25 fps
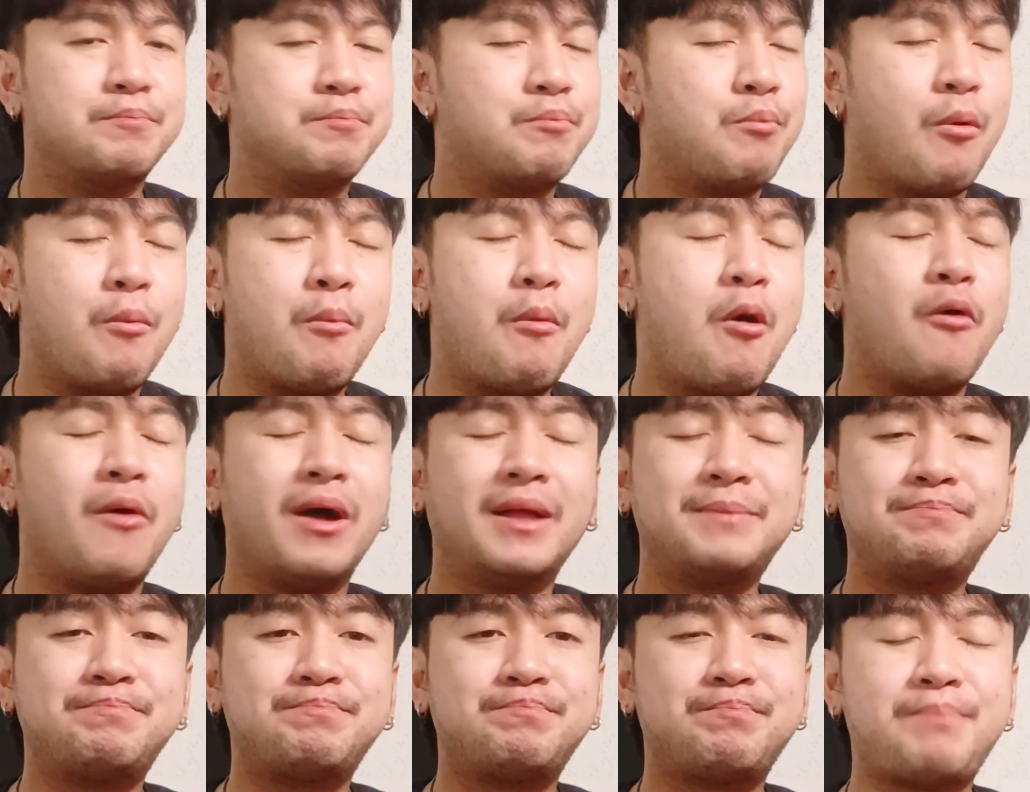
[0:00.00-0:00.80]
ผมมอง
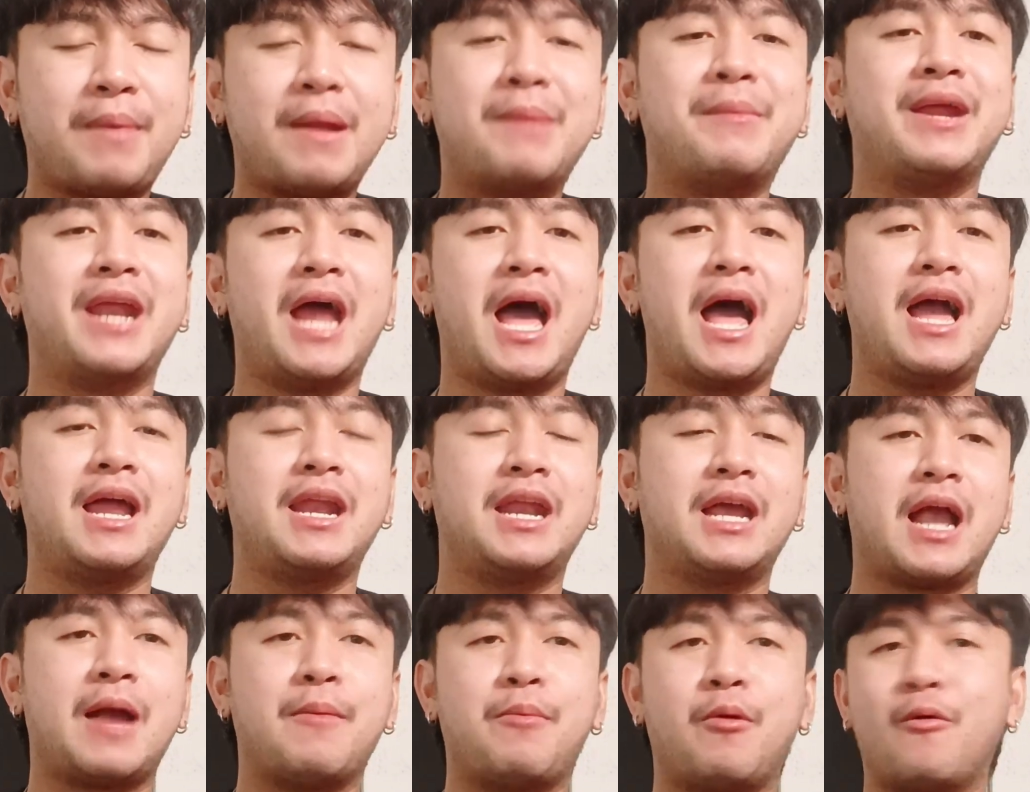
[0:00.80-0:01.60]
ว่าเป็นไปได้
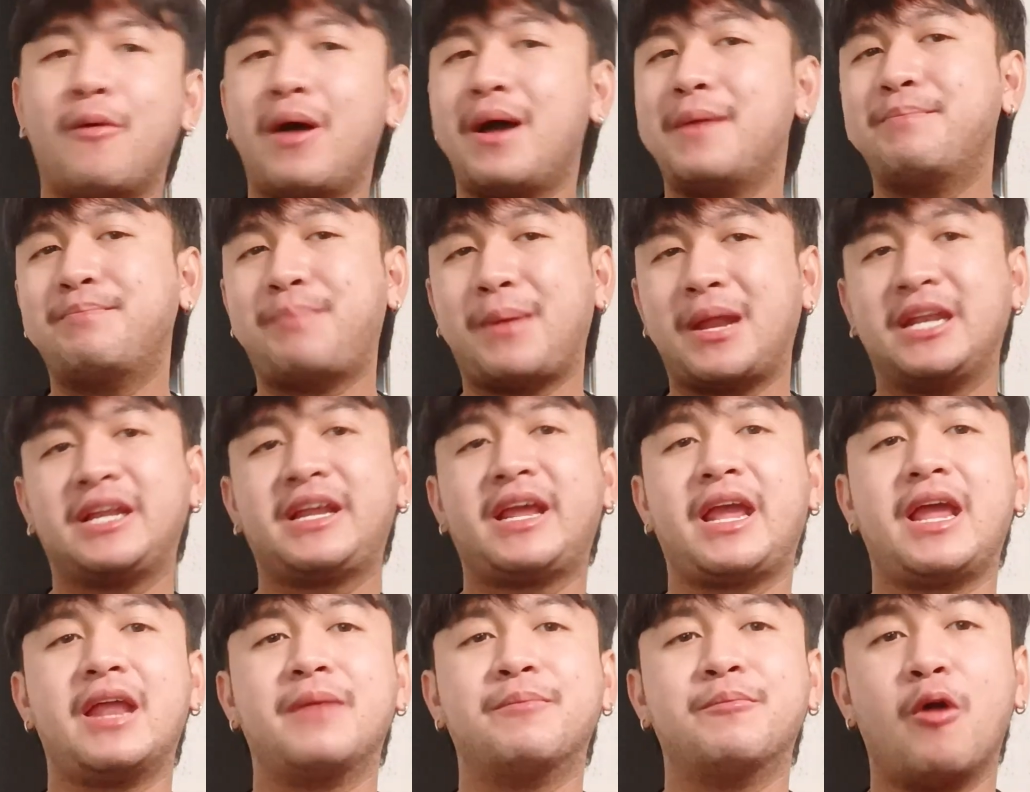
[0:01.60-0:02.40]
นะครับ เพราะว่าเป็น
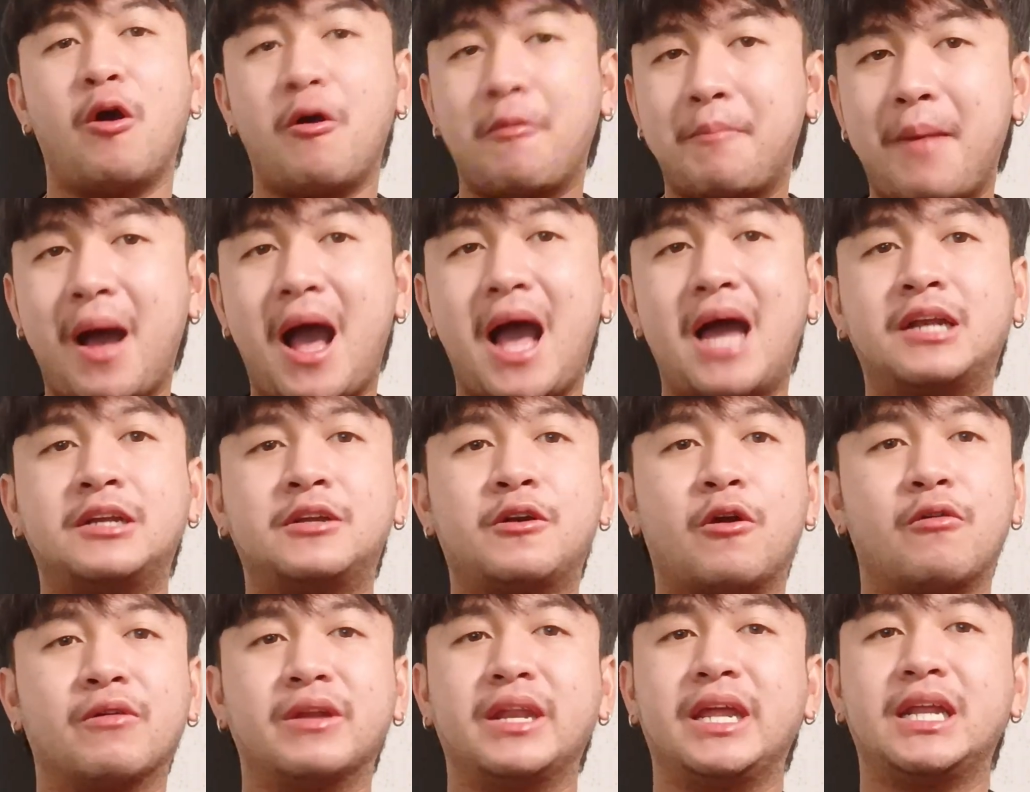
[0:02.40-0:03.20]
เกมนอกบ้าน
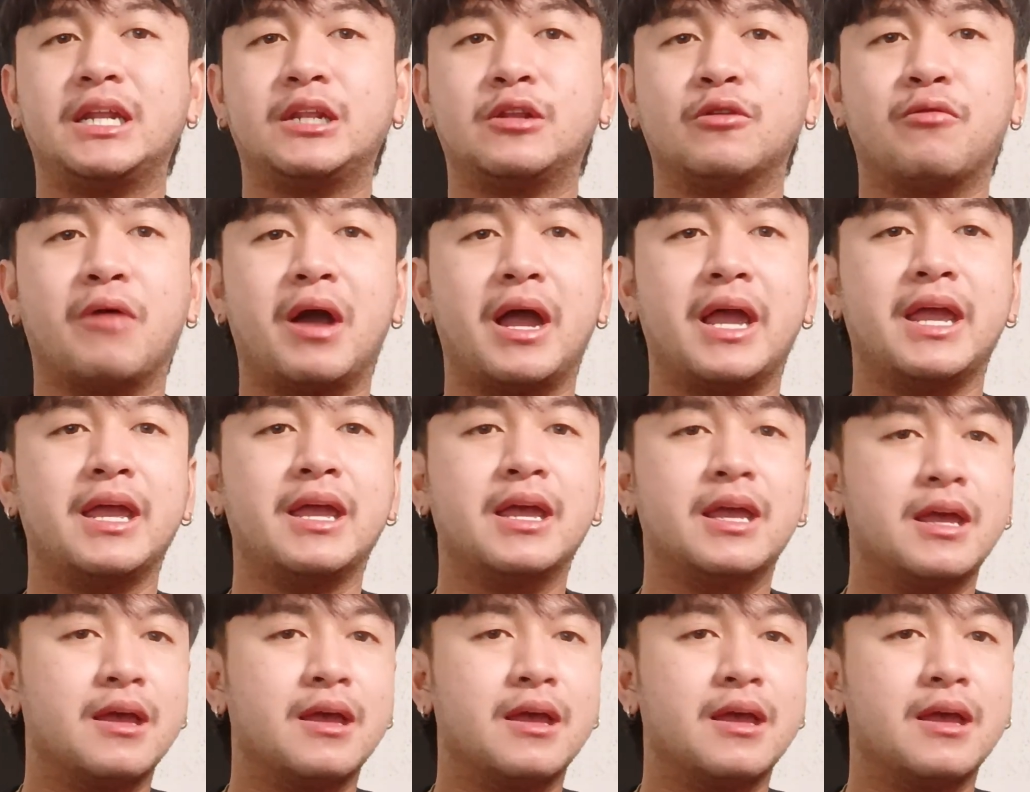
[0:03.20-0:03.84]
ของนิสด้วย